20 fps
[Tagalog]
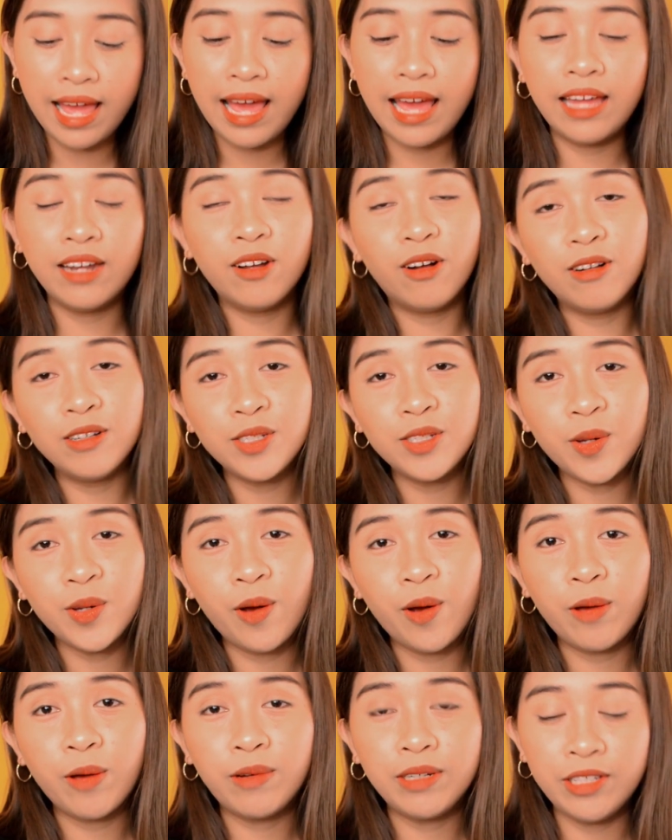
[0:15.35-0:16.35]
And
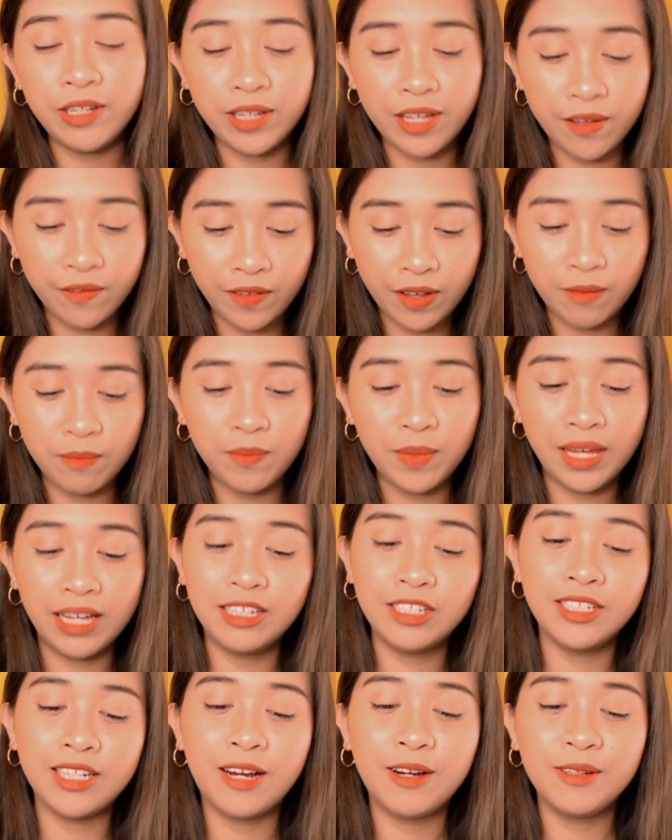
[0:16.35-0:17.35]
also, I want to give a
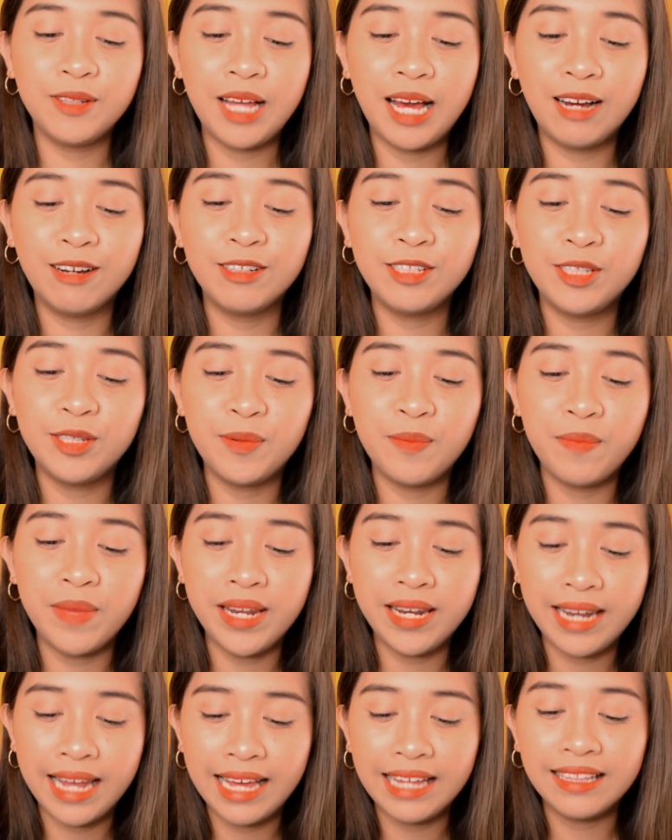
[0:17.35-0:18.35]
big shout out to
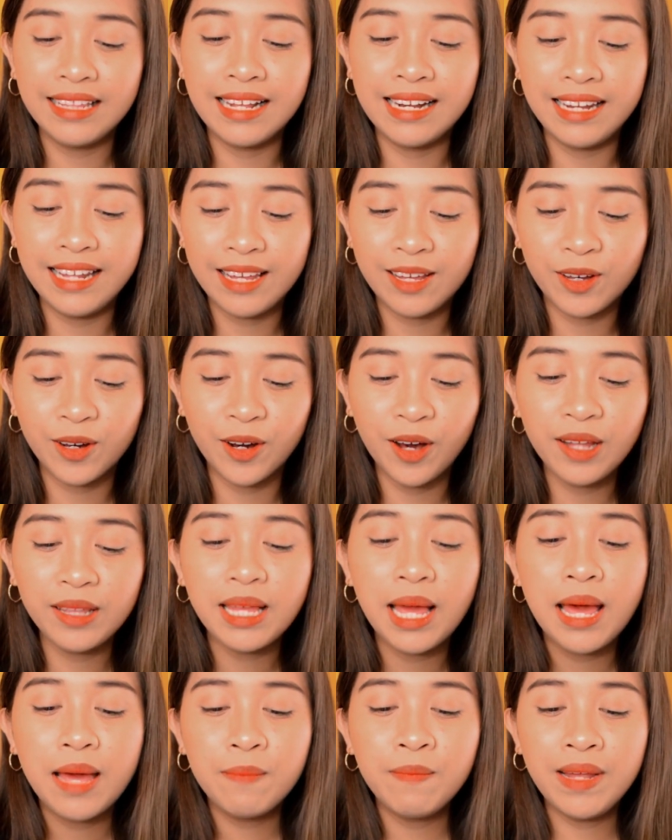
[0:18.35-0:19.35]
Minette
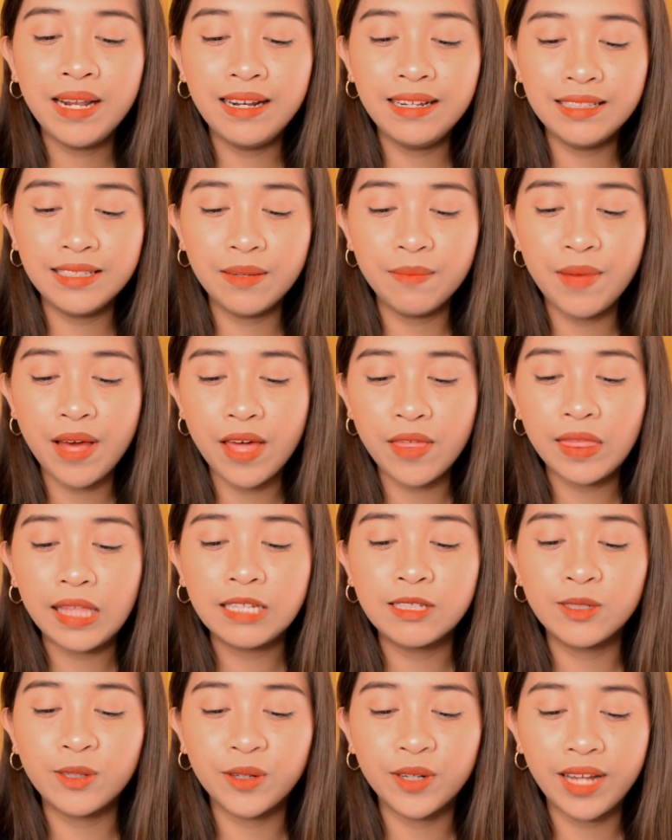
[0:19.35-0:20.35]
Alicot, Melizabeth
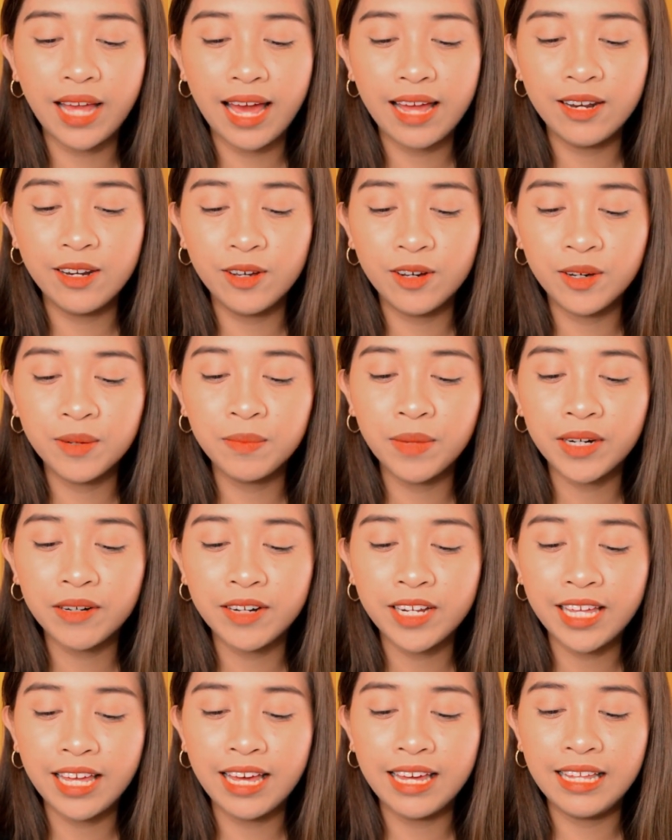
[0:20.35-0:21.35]
Soriano,
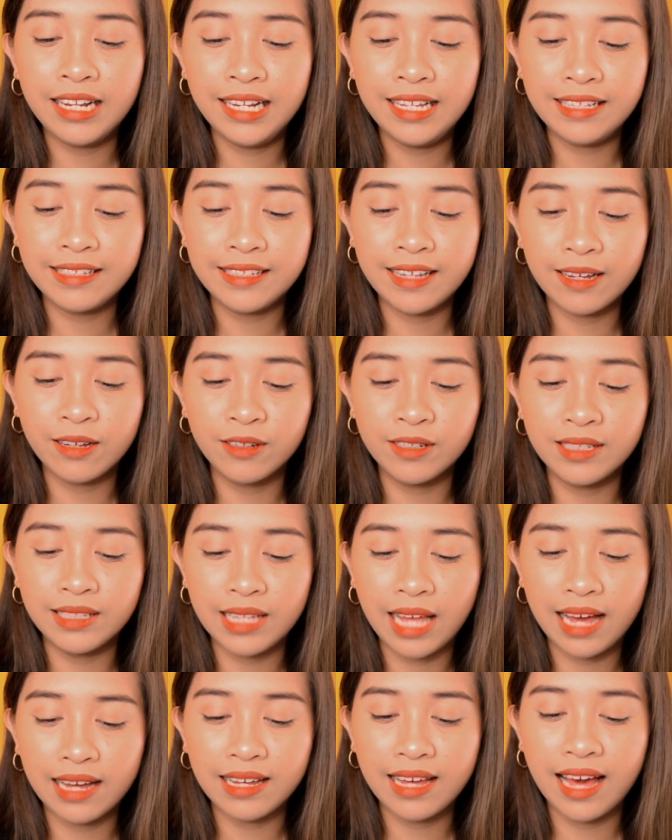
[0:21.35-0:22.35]
Maria Elisa
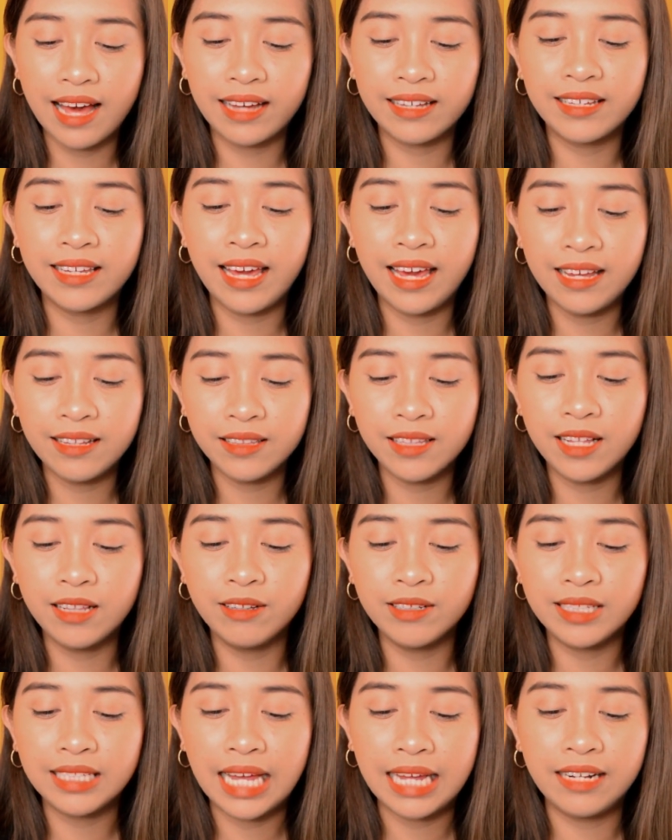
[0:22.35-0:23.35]
Gonzaga, Kate De
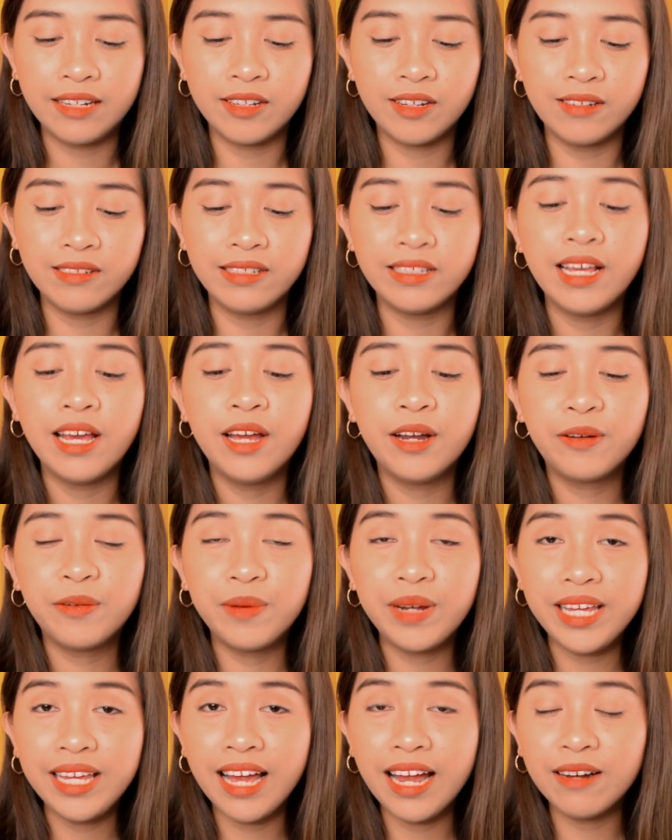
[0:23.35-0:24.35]
Los Santos,
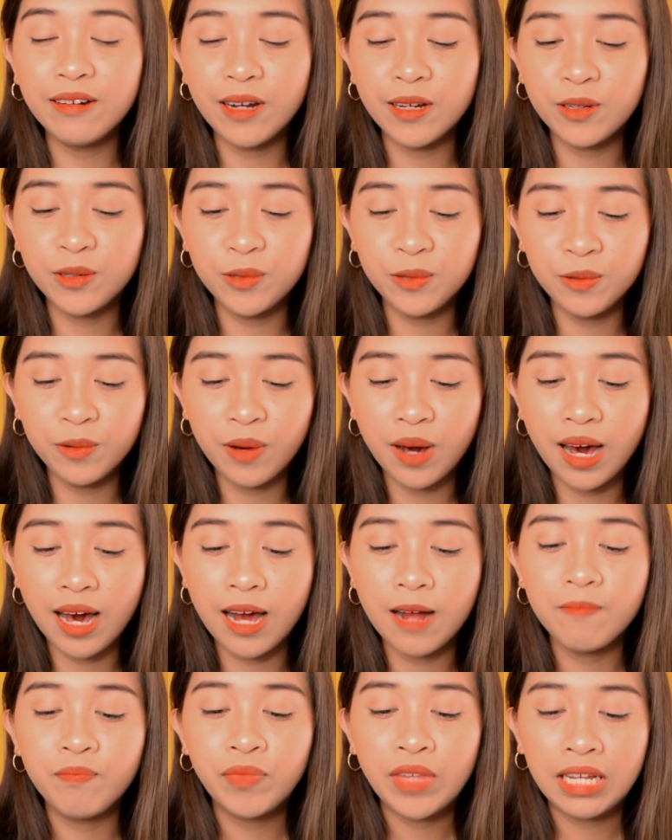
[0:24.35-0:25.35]
Ria
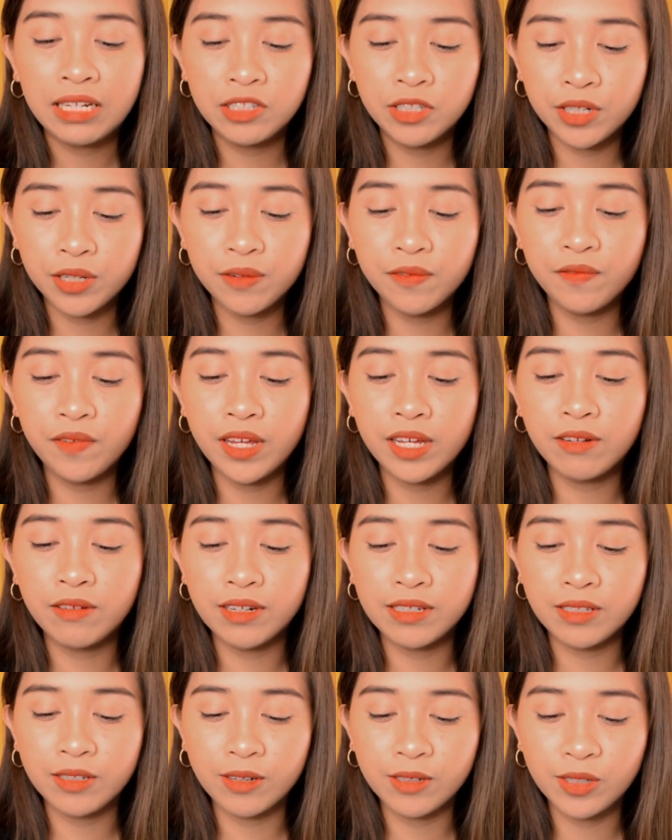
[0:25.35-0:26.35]
Ragua, Jervic
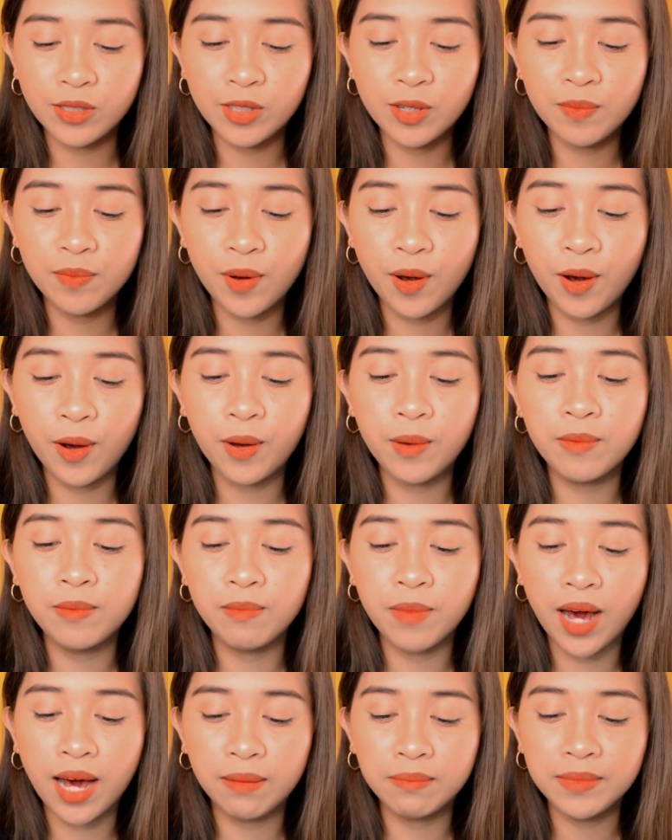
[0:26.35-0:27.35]
Crisostomo,
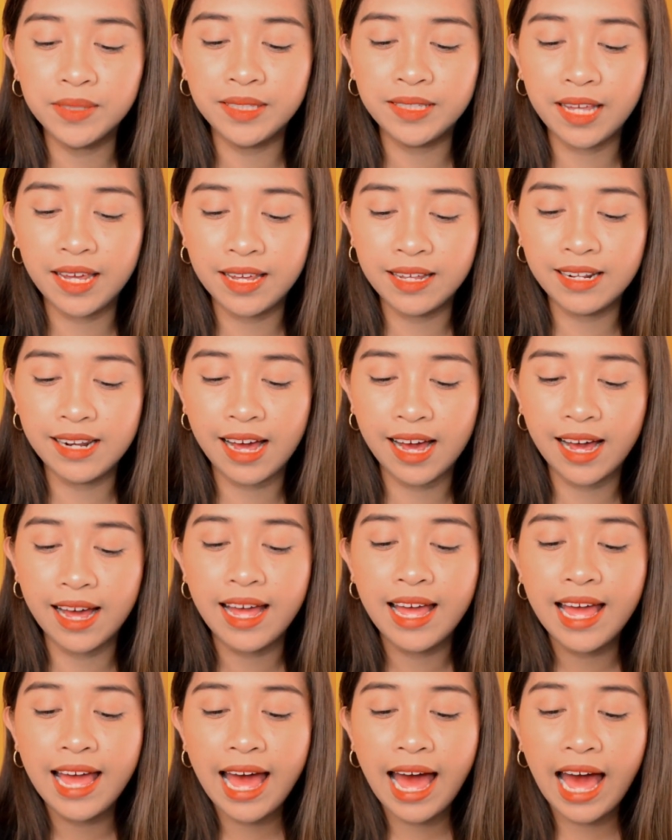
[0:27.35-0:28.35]
Mom
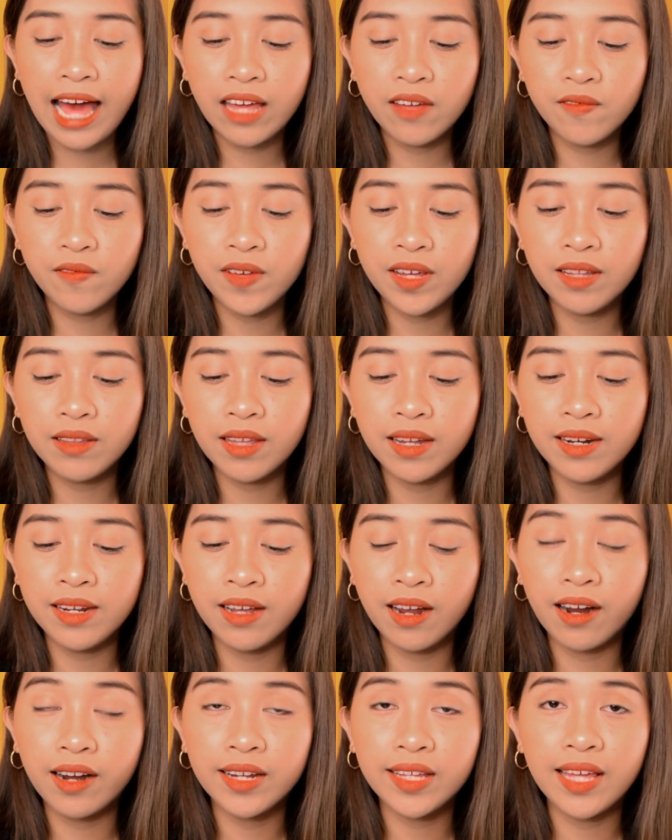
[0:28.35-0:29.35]
Sayla, Ivy
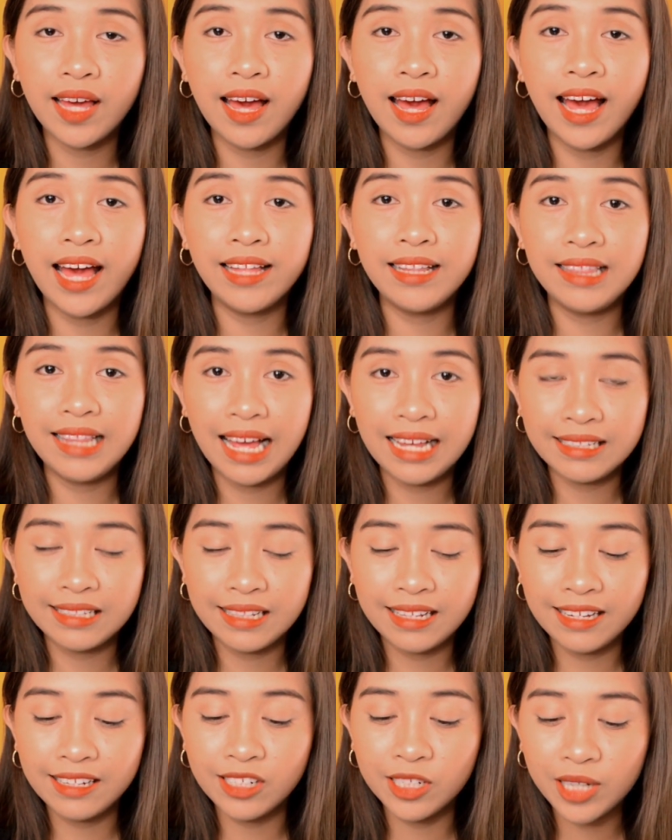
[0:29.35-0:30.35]
Tadiarca, and
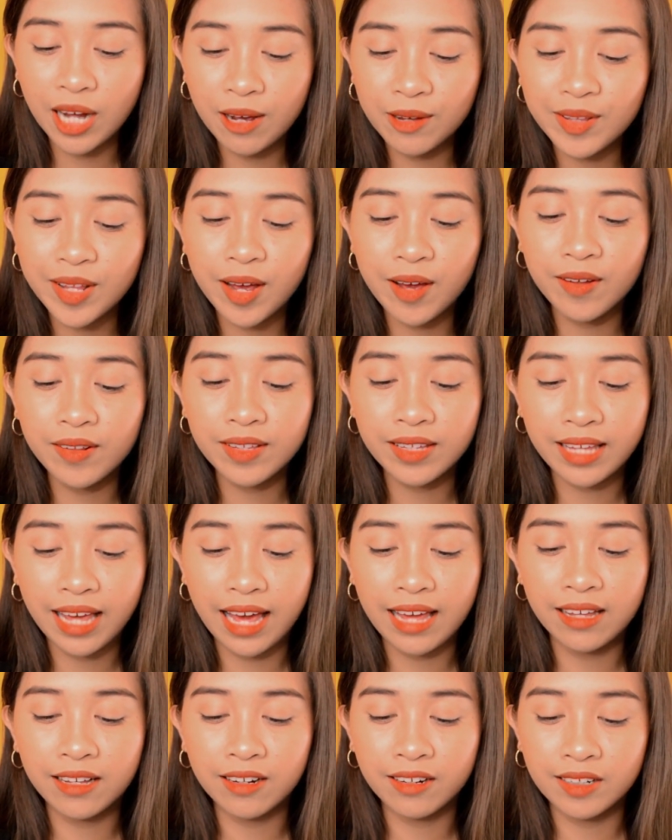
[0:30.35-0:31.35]
lastly, shout out
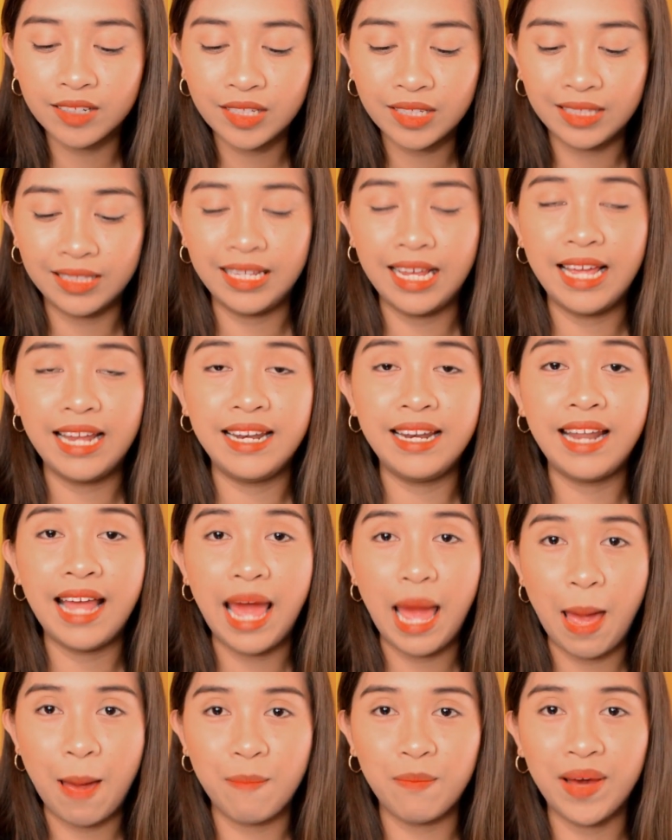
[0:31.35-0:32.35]
kay Kristen
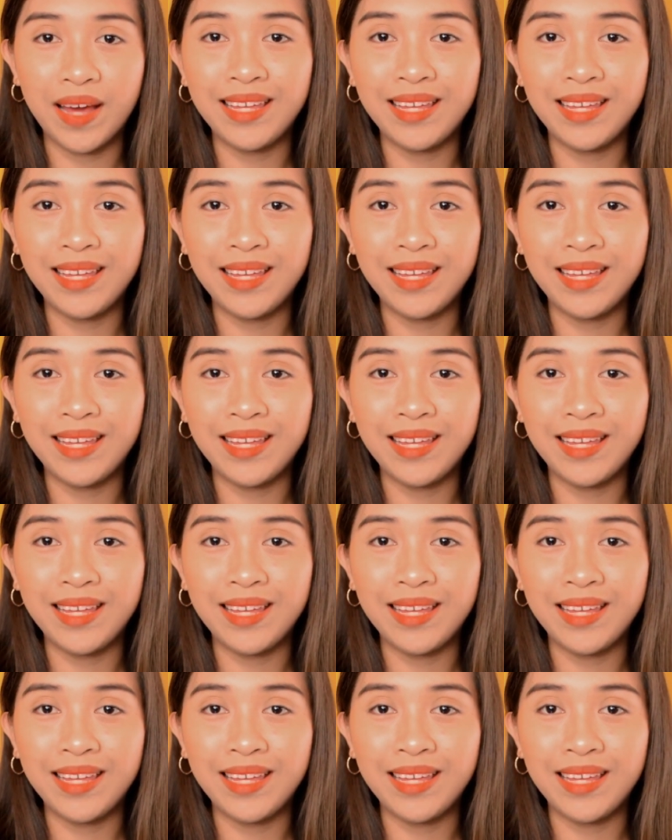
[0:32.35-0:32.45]
M.